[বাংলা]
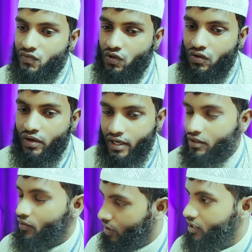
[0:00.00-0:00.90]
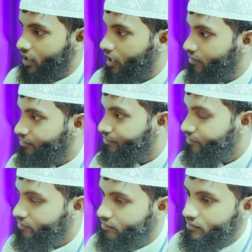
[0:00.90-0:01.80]
ছোট্ট একটা দোকান চালাই
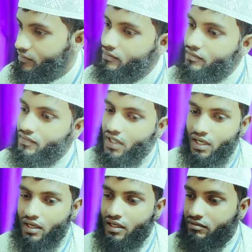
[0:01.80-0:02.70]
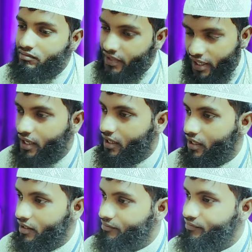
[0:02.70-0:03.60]
আচ্ছা আচ্ছা আর এই আর কি